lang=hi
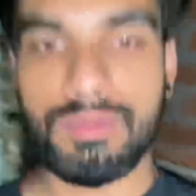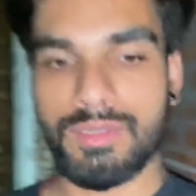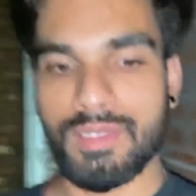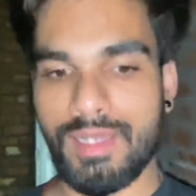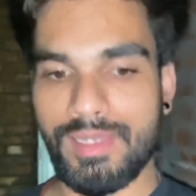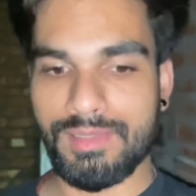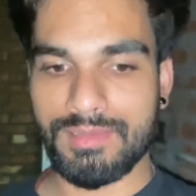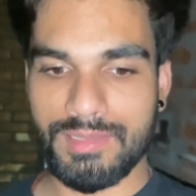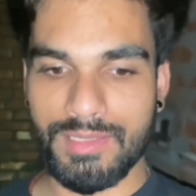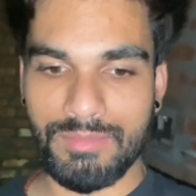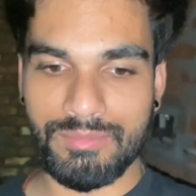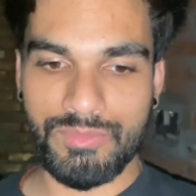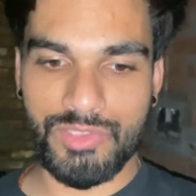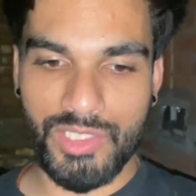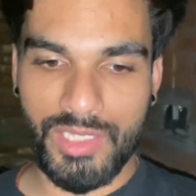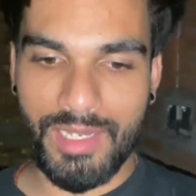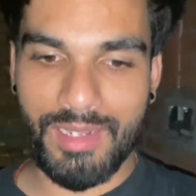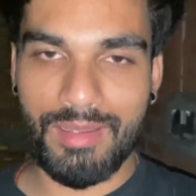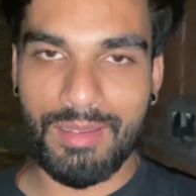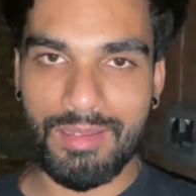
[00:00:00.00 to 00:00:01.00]
गाइस हम
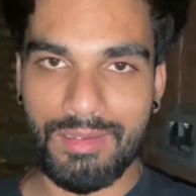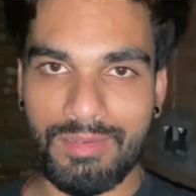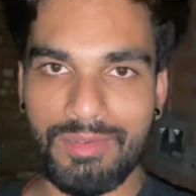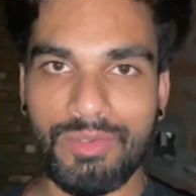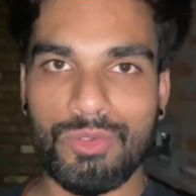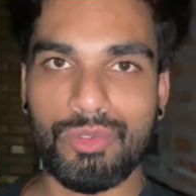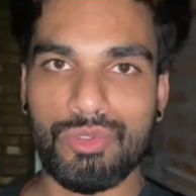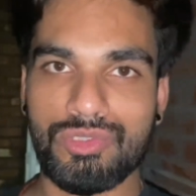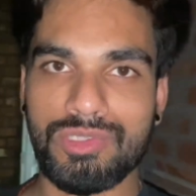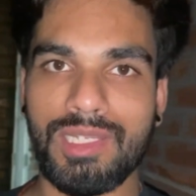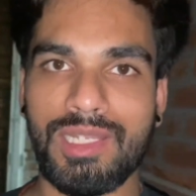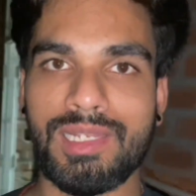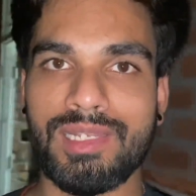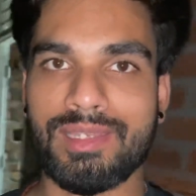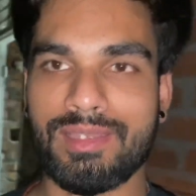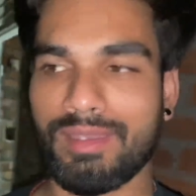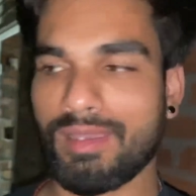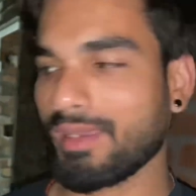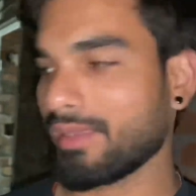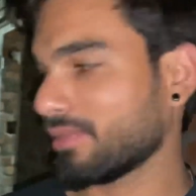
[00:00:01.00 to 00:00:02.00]
जरा डोसा
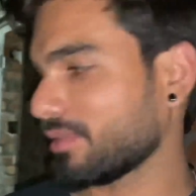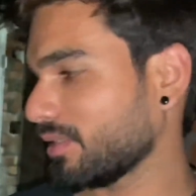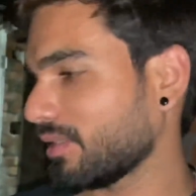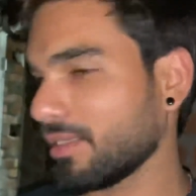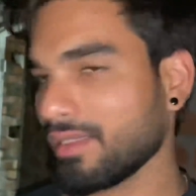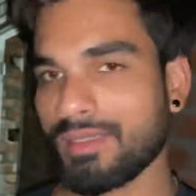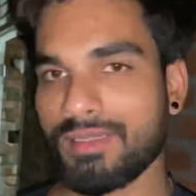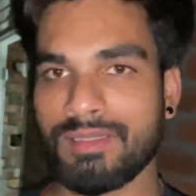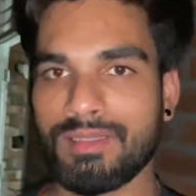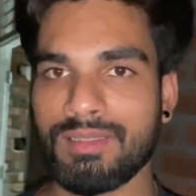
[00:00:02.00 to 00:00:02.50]
लेके आते हैं